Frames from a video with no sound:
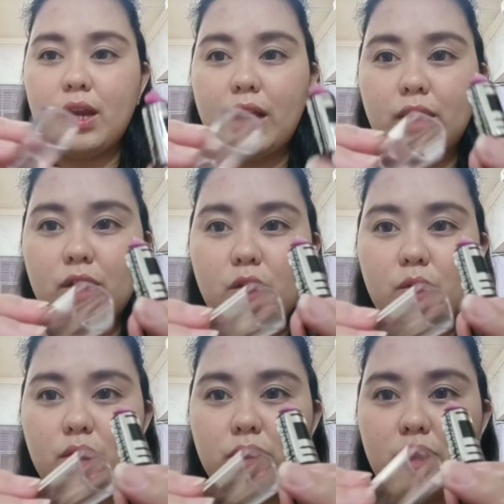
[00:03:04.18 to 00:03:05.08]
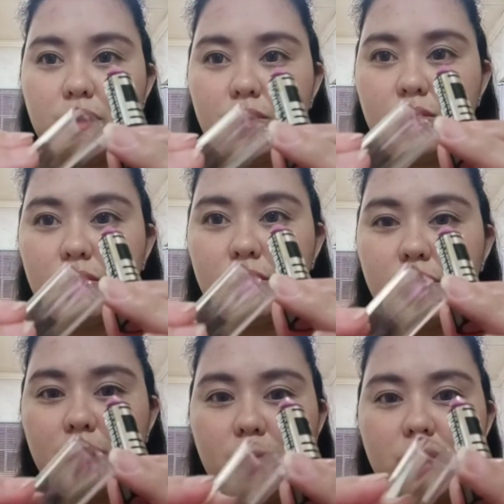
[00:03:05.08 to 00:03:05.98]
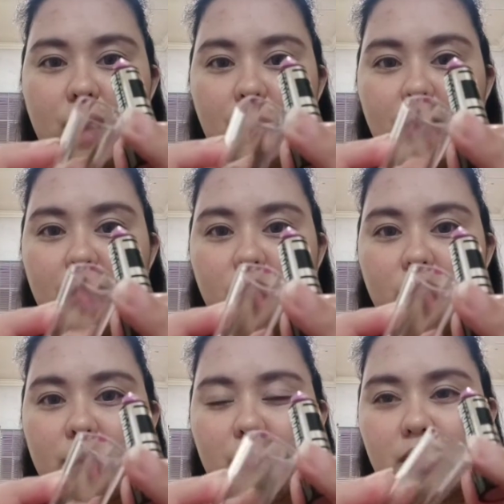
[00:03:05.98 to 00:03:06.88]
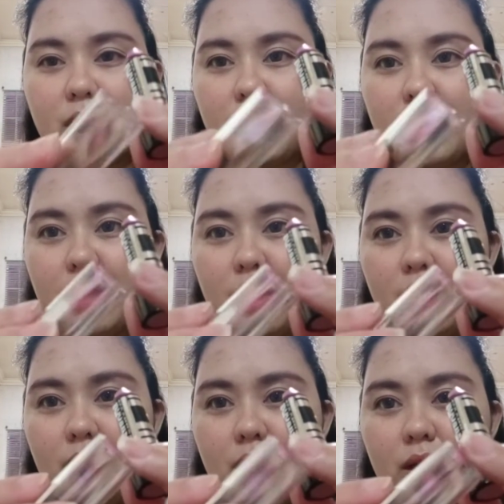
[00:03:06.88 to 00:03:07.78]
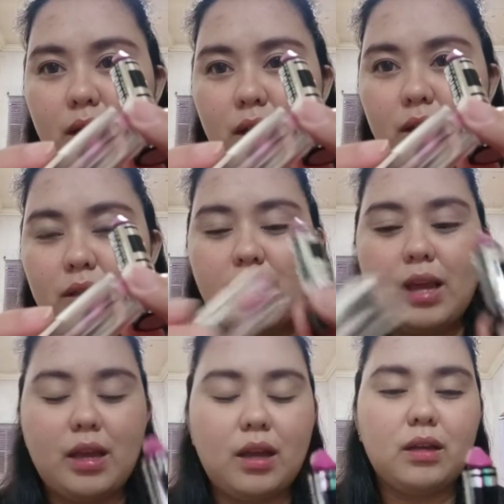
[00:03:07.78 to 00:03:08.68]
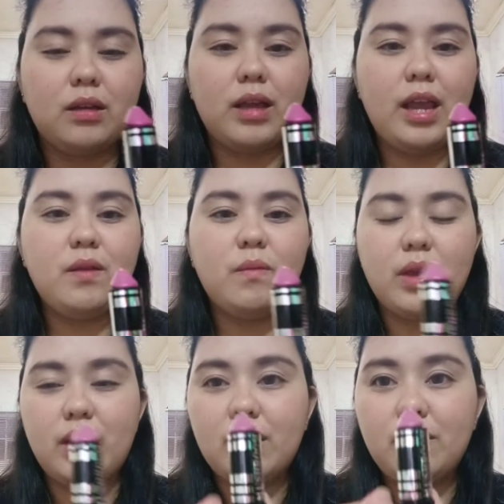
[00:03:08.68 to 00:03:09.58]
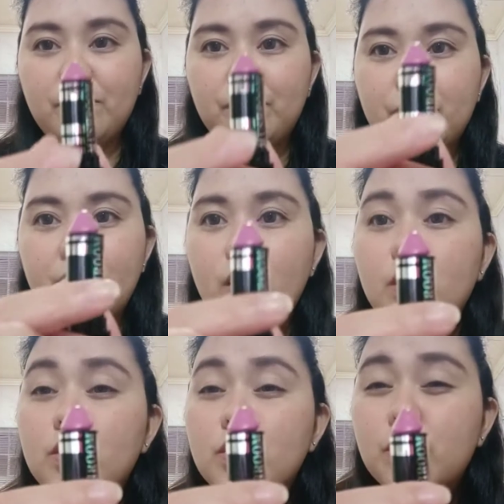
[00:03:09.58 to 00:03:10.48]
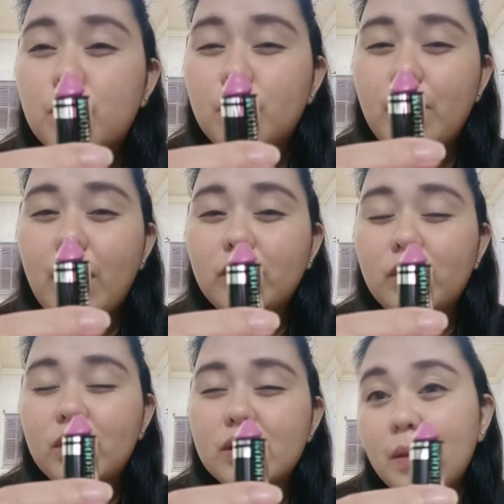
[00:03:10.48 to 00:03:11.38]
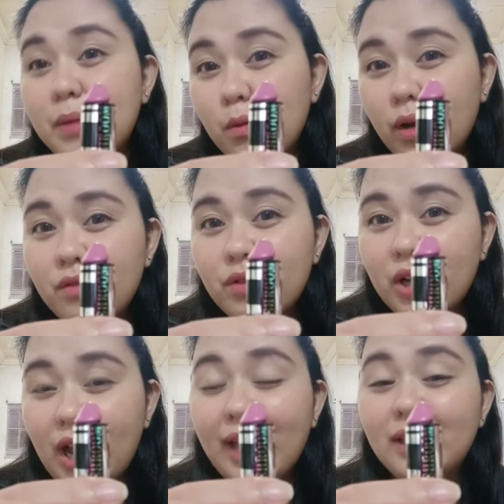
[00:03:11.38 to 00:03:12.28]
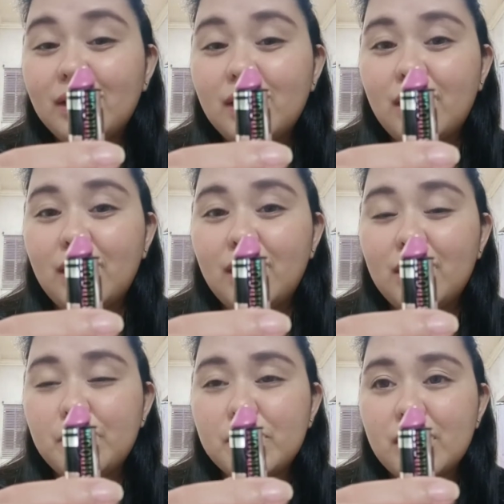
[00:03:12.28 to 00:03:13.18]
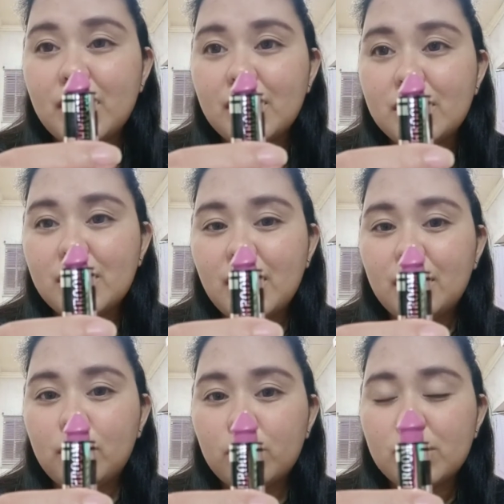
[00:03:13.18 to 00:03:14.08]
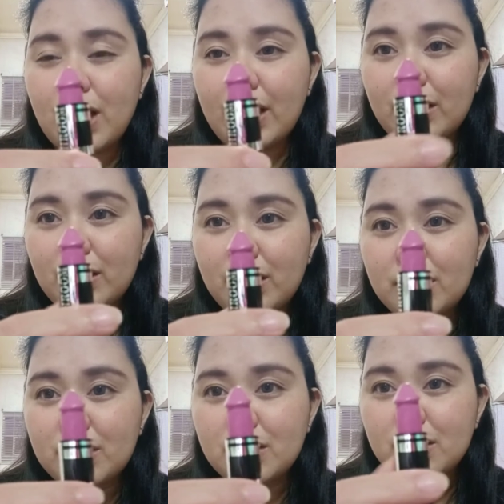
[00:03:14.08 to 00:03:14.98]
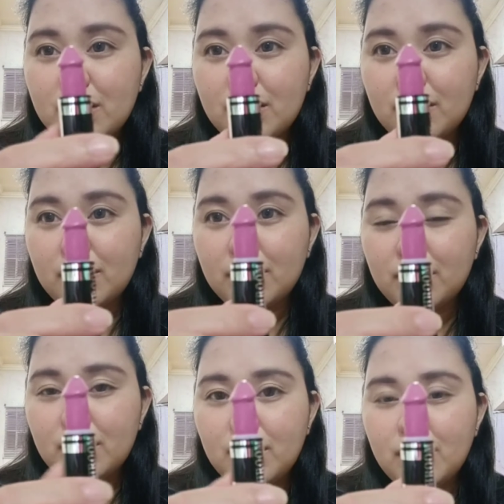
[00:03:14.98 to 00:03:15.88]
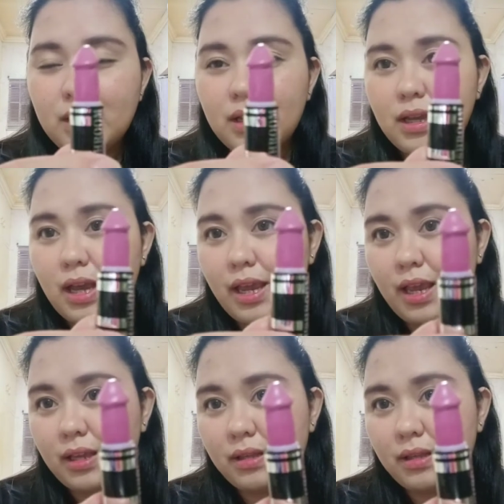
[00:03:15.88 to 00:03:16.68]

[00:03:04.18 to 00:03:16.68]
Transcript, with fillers: nakita niyo yung ano dito. Yung sabit ng lipstick. Ayan, sayang. Anyway, so, bakit ko nasabing one of a kind uh, lipstick? Kasi it looks like this. Ayan.